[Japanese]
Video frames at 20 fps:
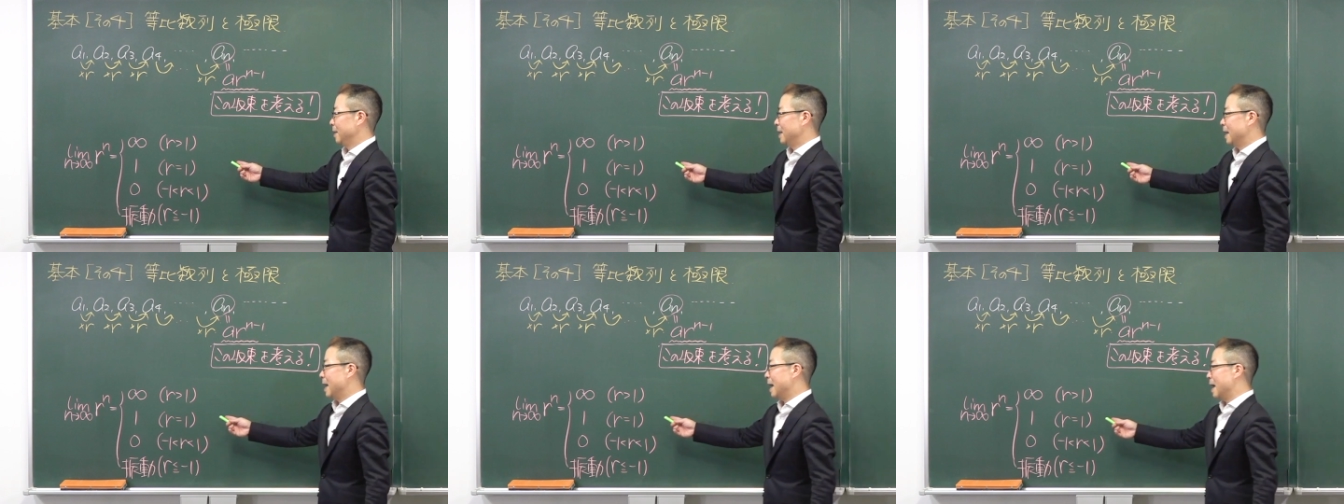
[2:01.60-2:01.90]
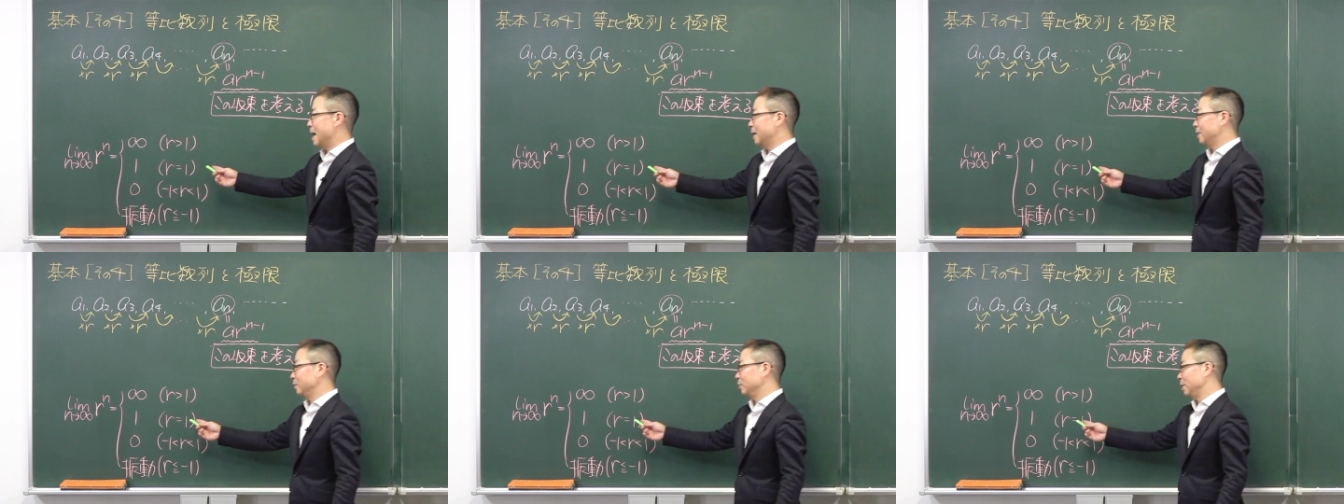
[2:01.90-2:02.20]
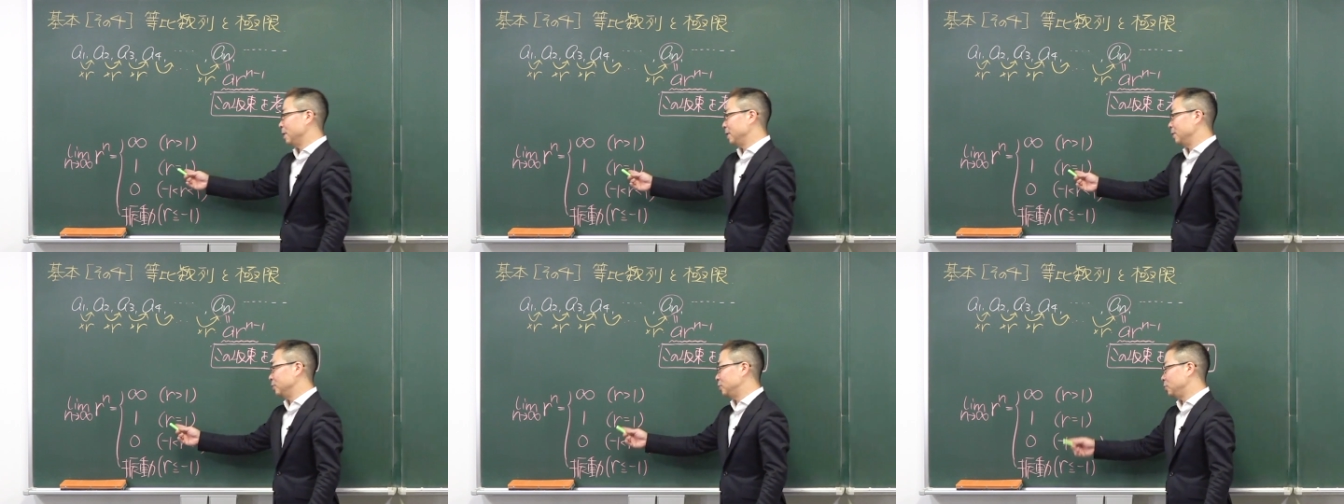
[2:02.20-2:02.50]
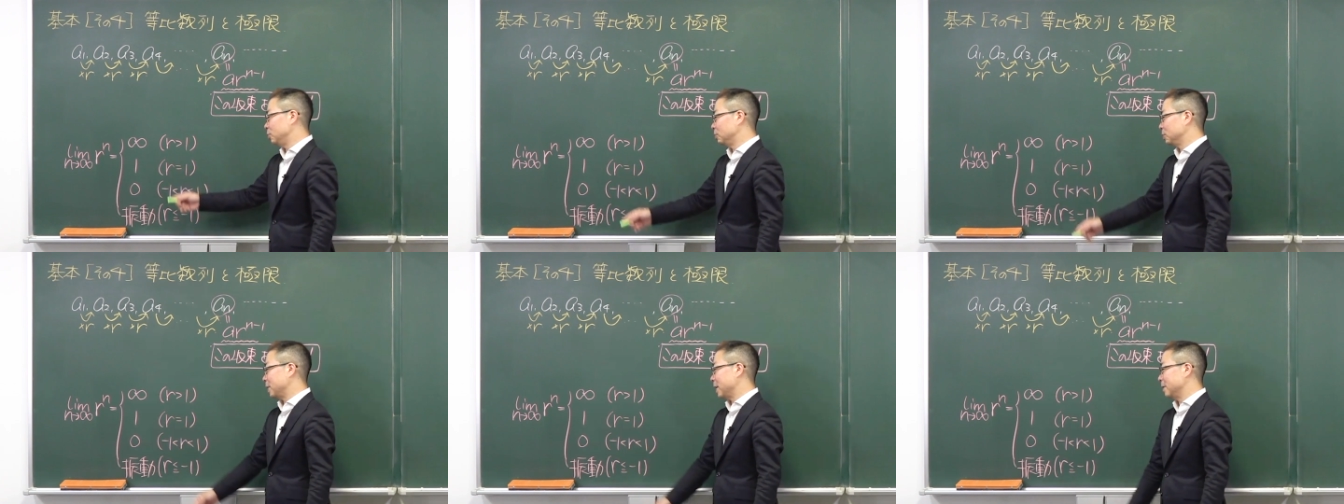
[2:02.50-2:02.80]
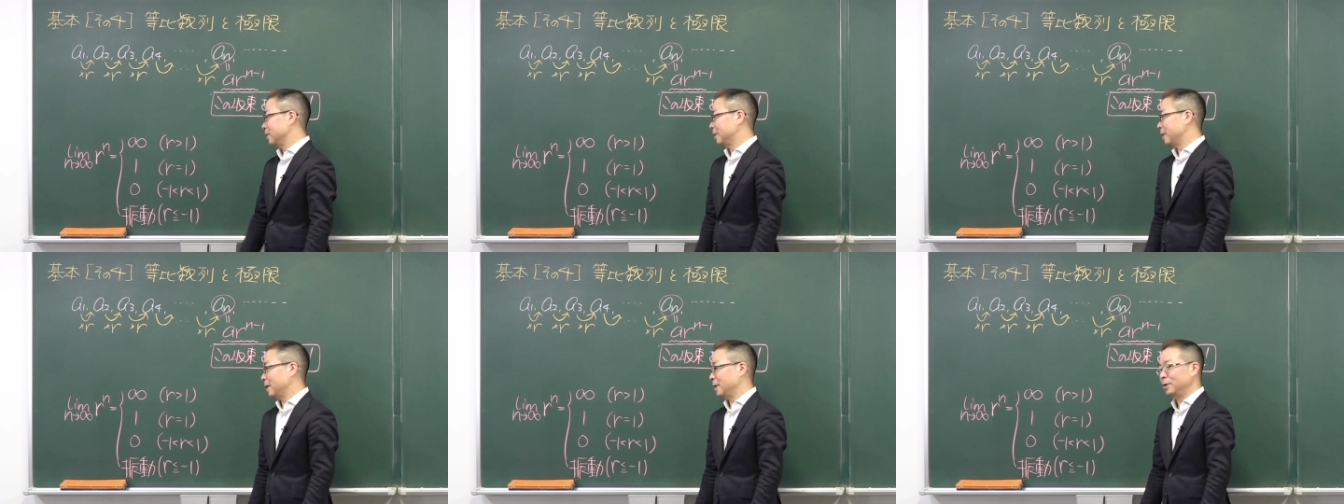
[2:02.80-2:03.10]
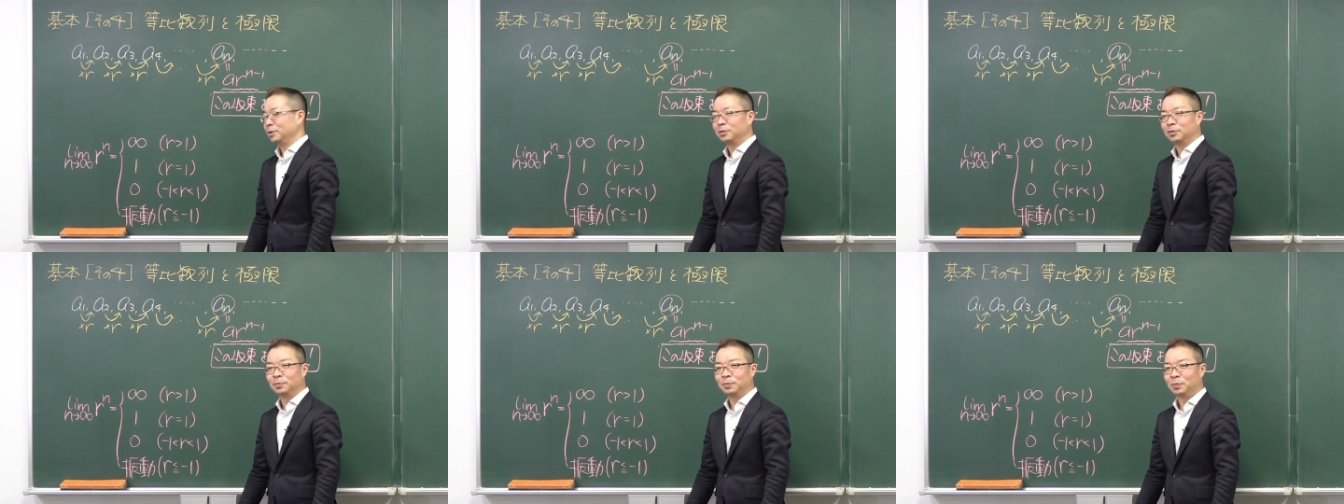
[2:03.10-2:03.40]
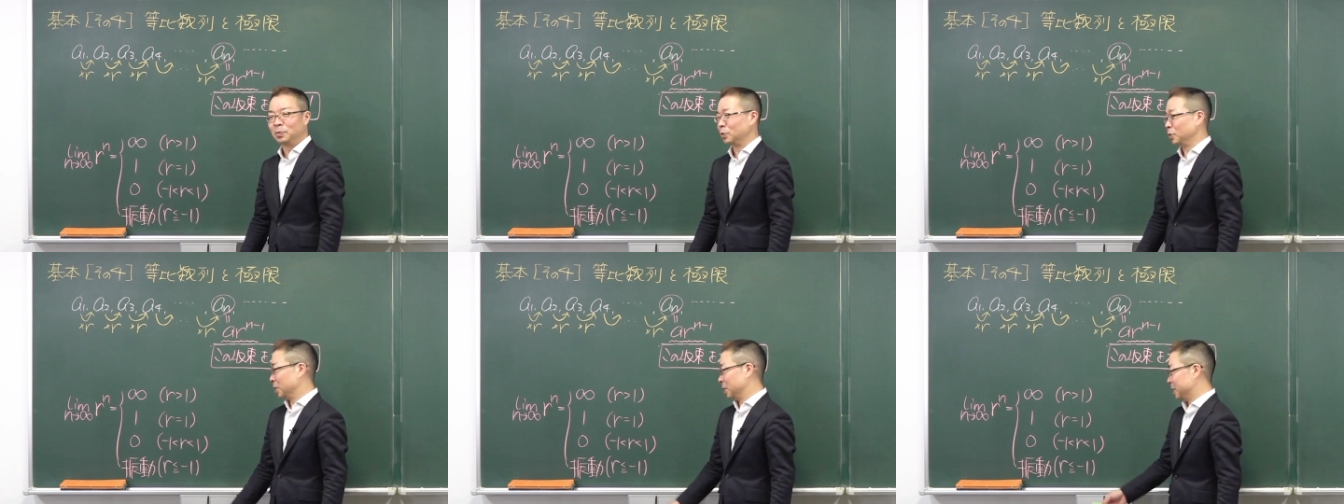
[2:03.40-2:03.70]
R の N 乗単体の
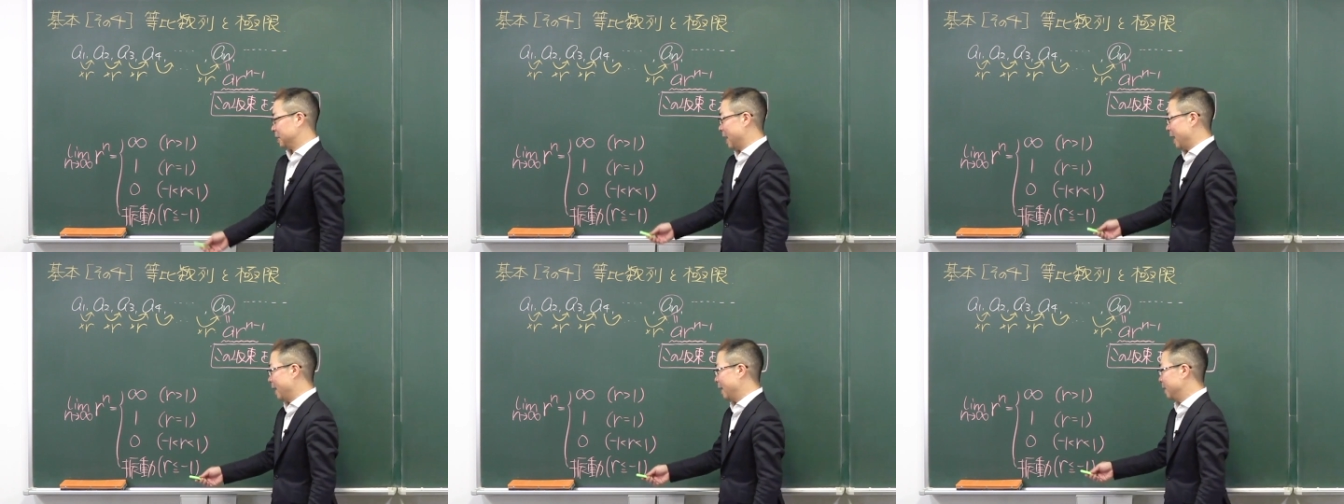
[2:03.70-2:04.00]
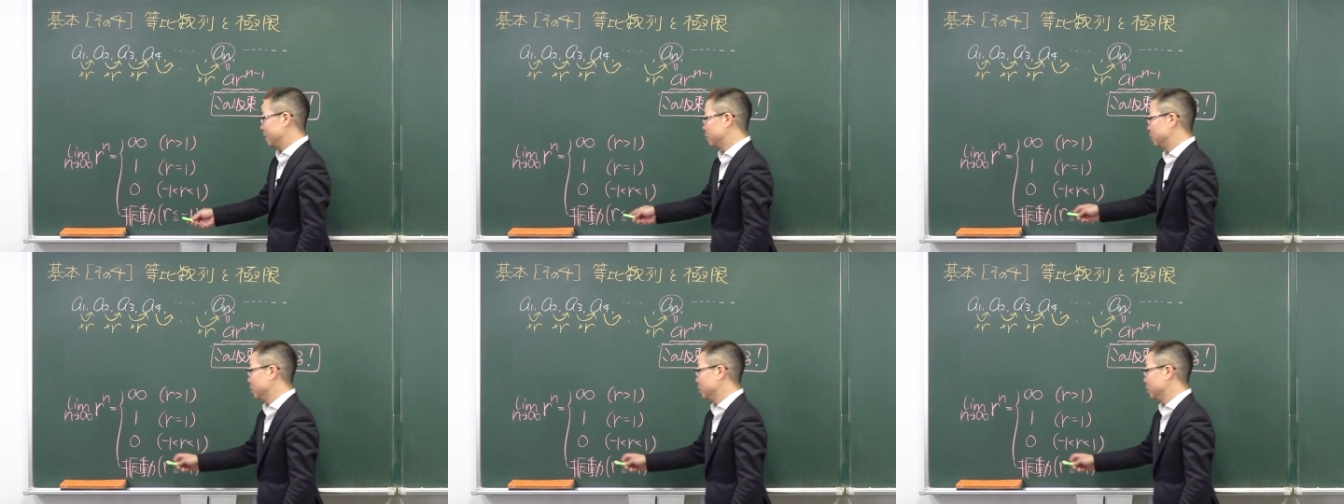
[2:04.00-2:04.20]
ものですね。